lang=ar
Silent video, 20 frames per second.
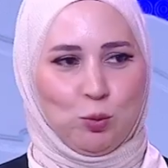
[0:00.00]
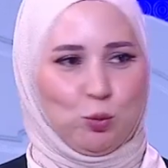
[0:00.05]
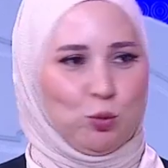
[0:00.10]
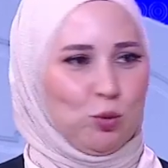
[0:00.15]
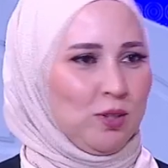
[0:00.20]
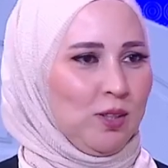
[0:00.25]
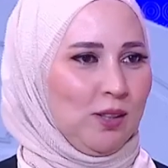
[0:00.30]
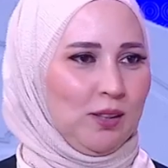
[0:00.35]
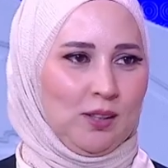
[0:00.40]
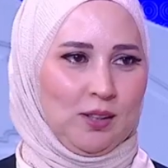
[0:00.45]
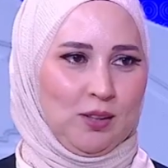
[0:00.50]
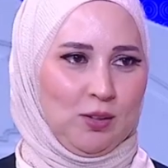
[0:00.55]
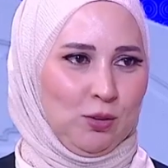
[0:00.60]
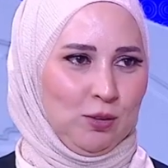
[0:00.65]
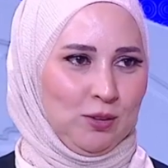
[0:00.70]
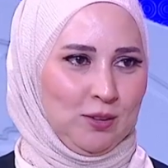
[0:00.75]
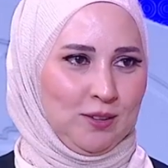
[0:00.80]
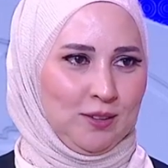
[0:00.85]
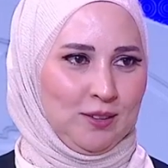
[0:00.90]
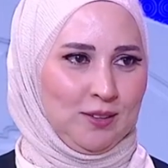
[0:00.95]
موضوع سطحي
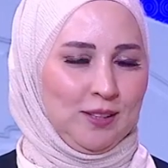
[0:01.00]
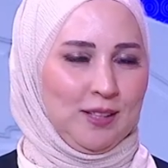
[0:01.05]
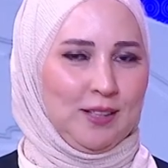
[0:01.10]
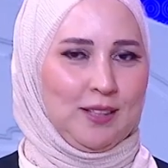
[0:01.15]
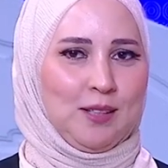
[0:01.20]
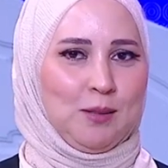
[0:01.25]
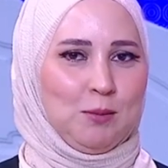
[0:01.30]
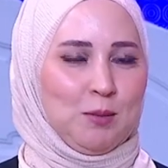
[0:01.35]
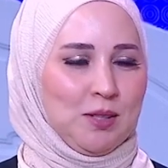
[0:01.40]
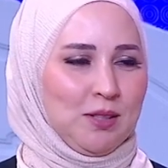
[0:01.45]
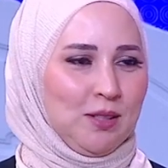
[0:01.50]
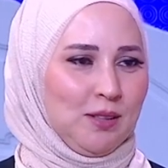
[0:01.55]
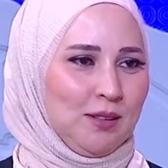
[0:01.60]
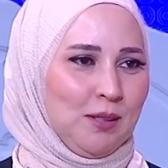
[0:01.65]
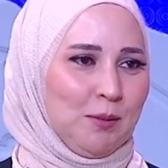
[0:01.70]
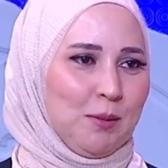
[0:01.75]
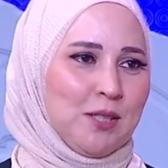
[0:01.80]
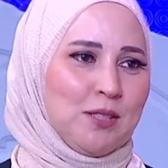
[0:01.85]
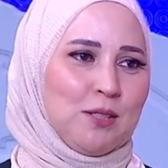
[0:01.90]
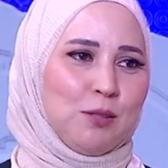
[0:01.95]
خالص ان المظهر
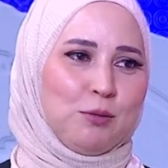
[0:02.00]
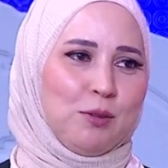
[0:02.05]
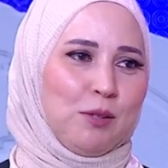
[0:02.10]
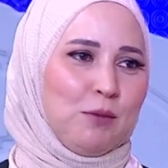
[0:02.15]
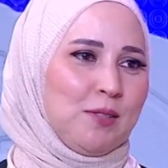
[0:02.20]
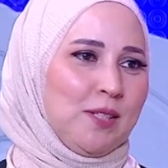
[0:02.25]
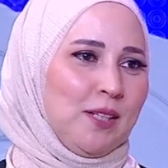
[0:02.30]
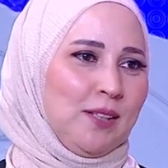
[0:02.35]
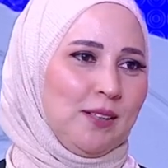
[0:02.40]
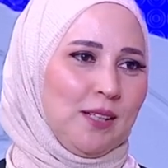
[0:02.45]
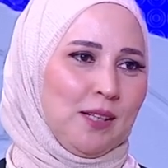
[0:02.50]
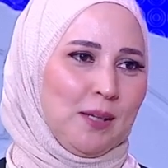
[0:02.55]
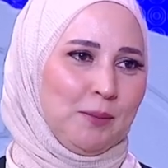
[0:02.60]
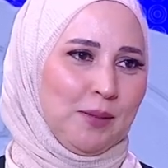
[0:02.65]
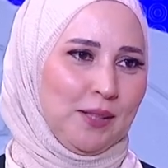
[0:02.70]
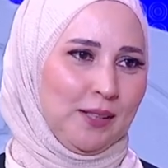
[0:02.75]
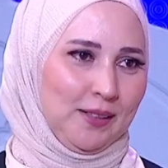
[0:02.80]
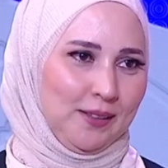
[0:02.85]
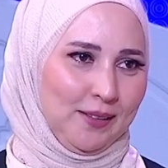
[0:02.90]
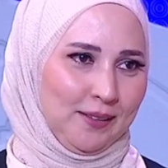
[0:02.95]
ده بيأثر في نفسيتنا
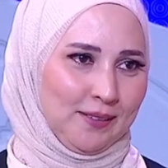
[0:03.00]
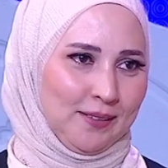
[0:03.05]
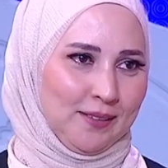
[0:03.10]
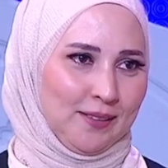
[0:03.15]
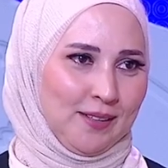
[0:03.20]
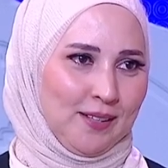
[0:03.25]
جامد جدا